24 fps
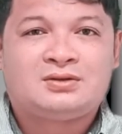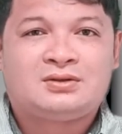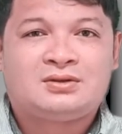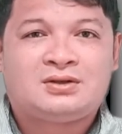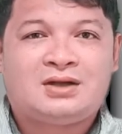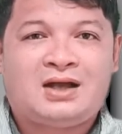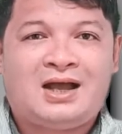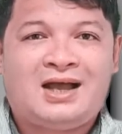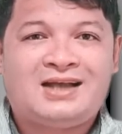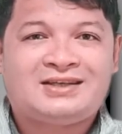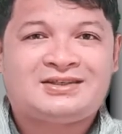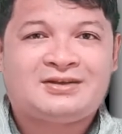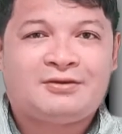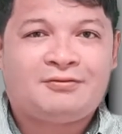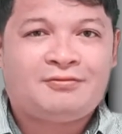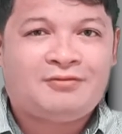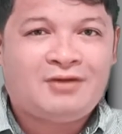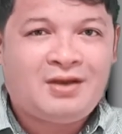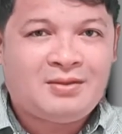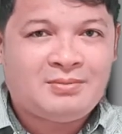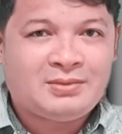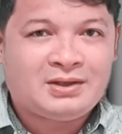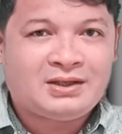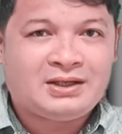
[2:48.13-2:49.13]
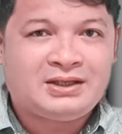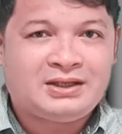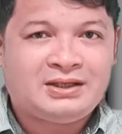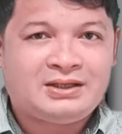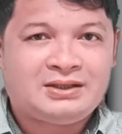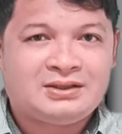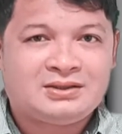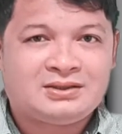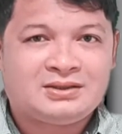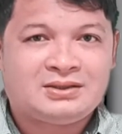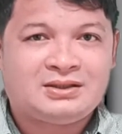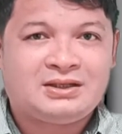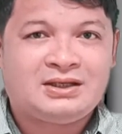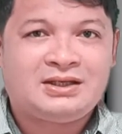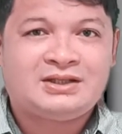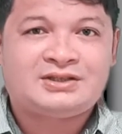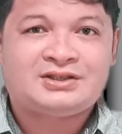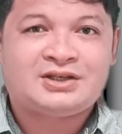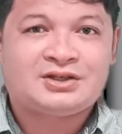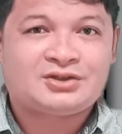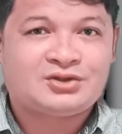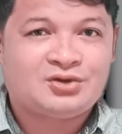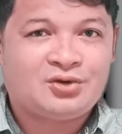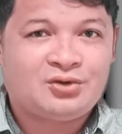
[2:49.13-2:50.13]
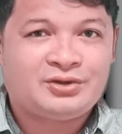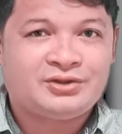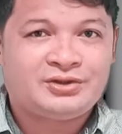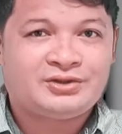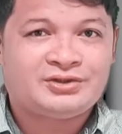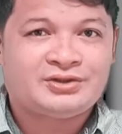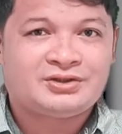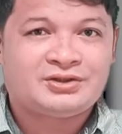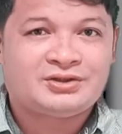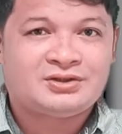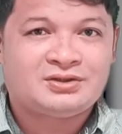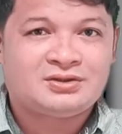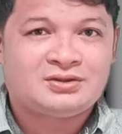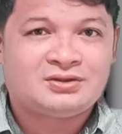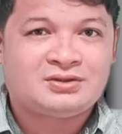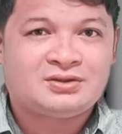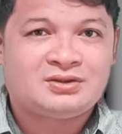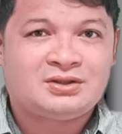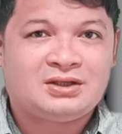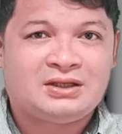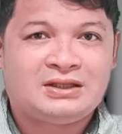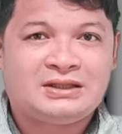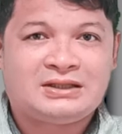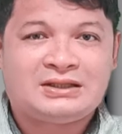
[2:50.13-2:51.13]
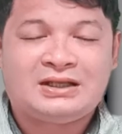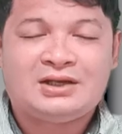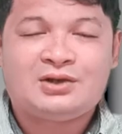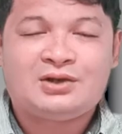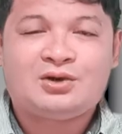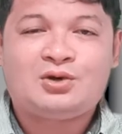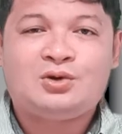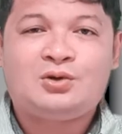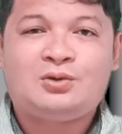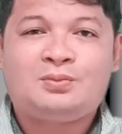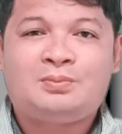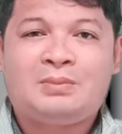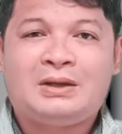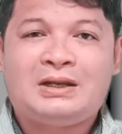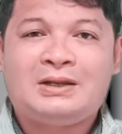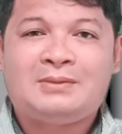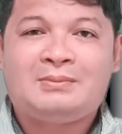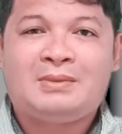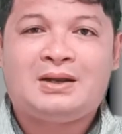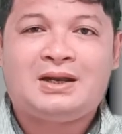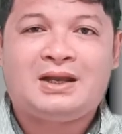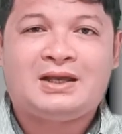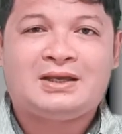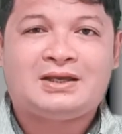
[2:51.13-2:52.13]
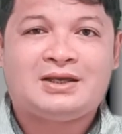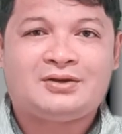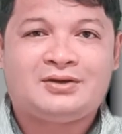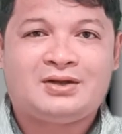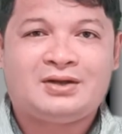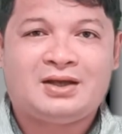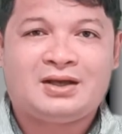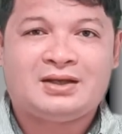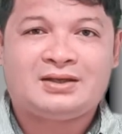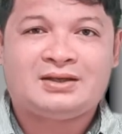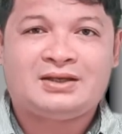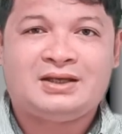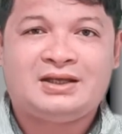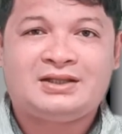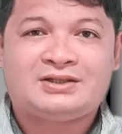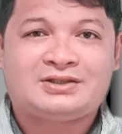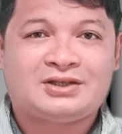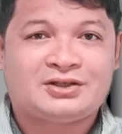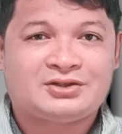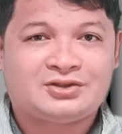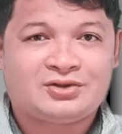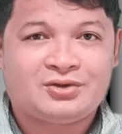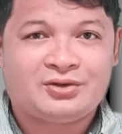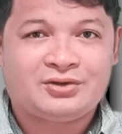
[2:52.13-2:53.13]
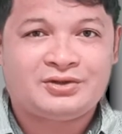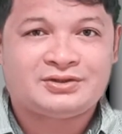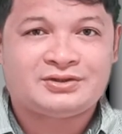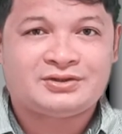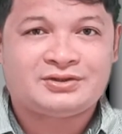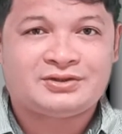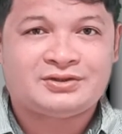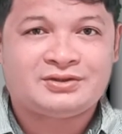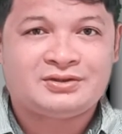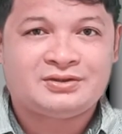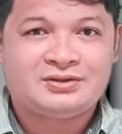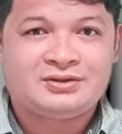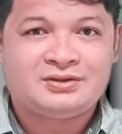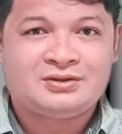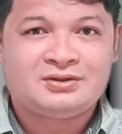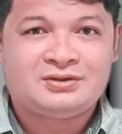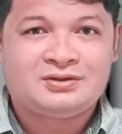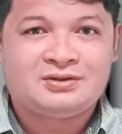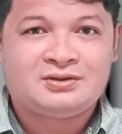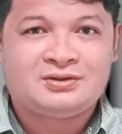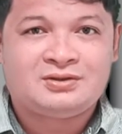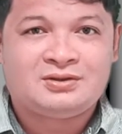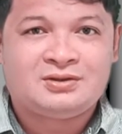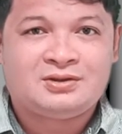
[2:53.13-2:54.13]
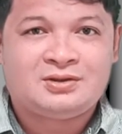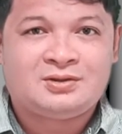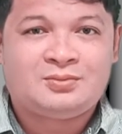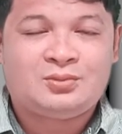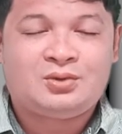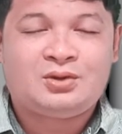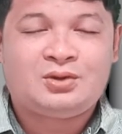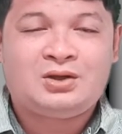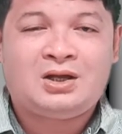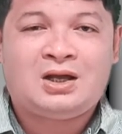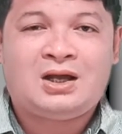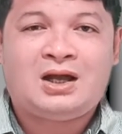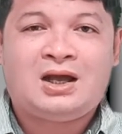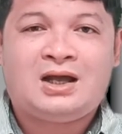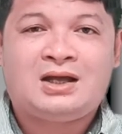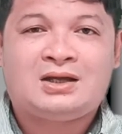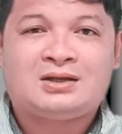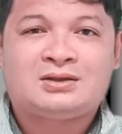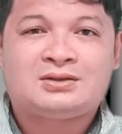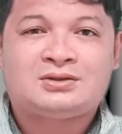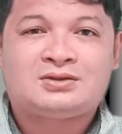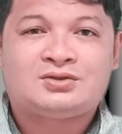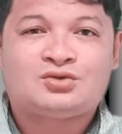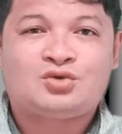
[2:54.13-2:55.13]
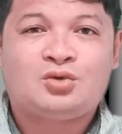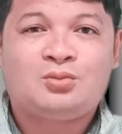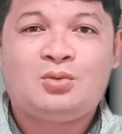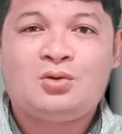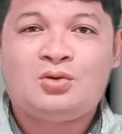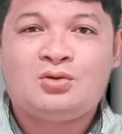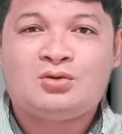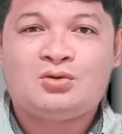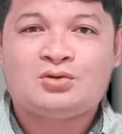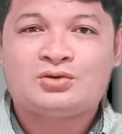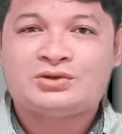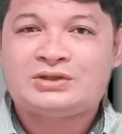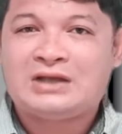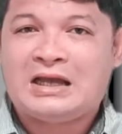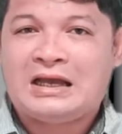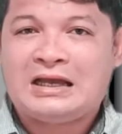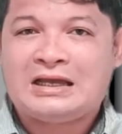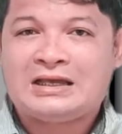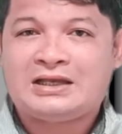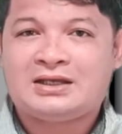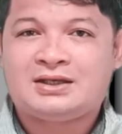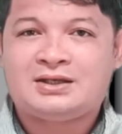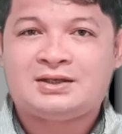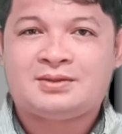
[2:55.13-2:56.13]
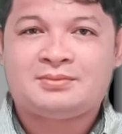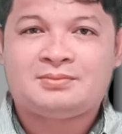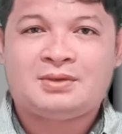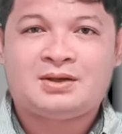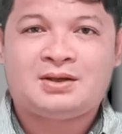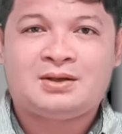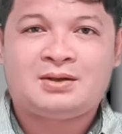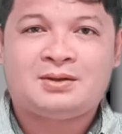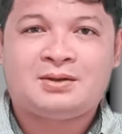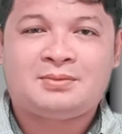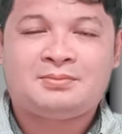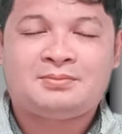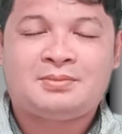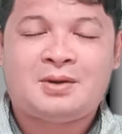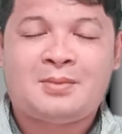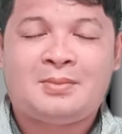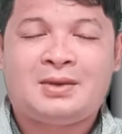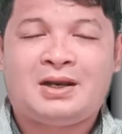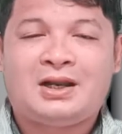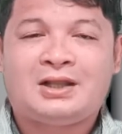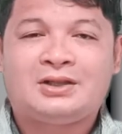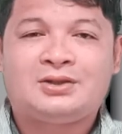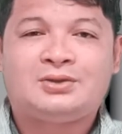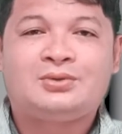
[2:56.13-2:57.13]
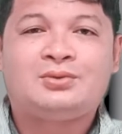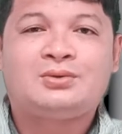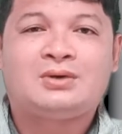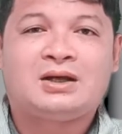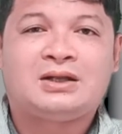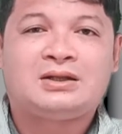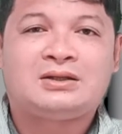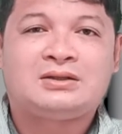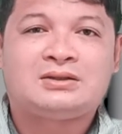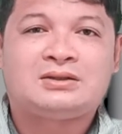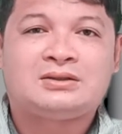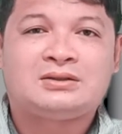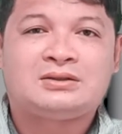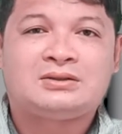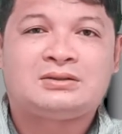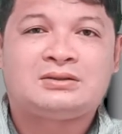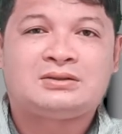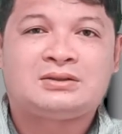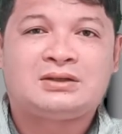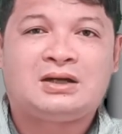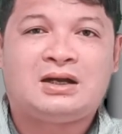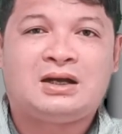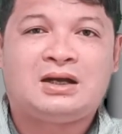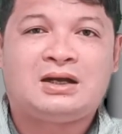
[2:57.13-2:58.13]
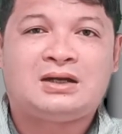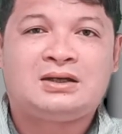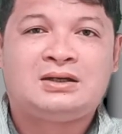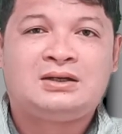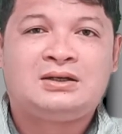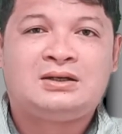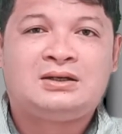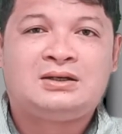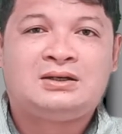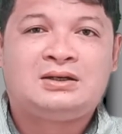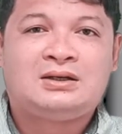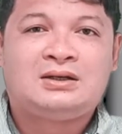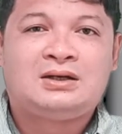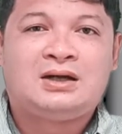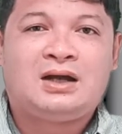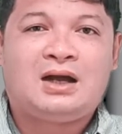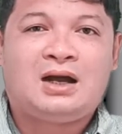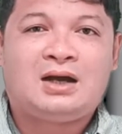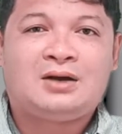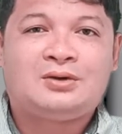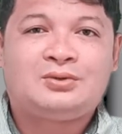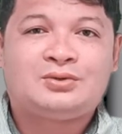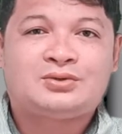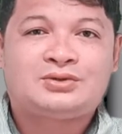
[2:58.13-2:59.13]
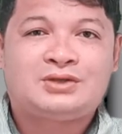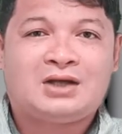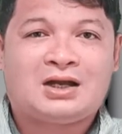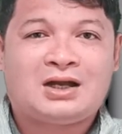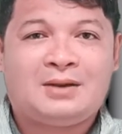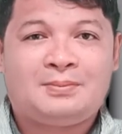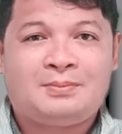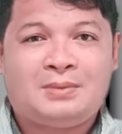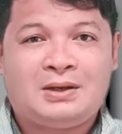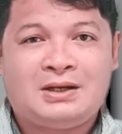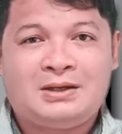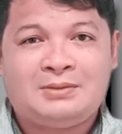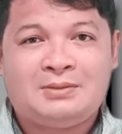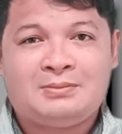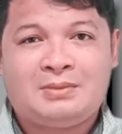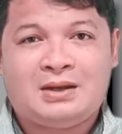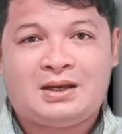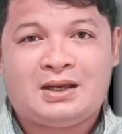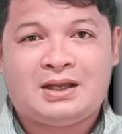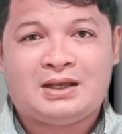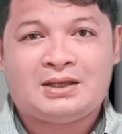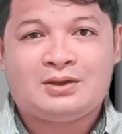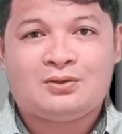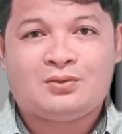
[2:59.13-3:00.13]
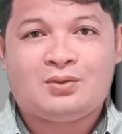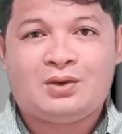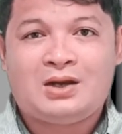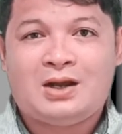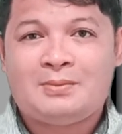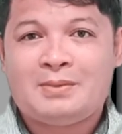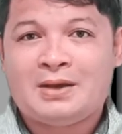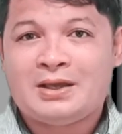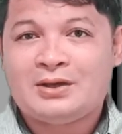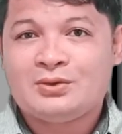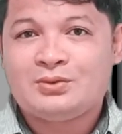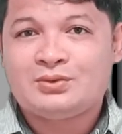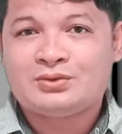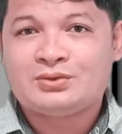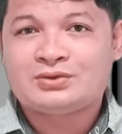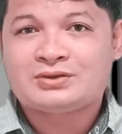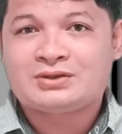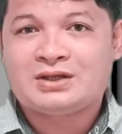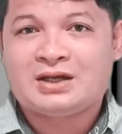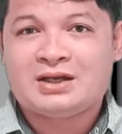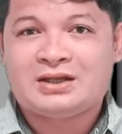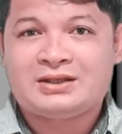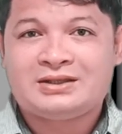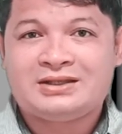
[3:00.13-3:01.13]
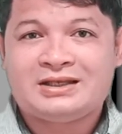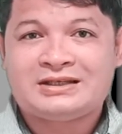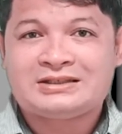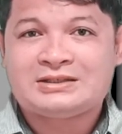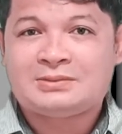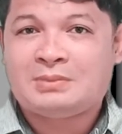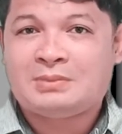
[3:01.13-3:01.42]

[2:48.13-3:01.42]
As a family, it's a choice. Intiro panimalay na, it's a choice. Muna, subo usahay mga pamalandungan nga ang usa ka panimalay wala may usa diya sa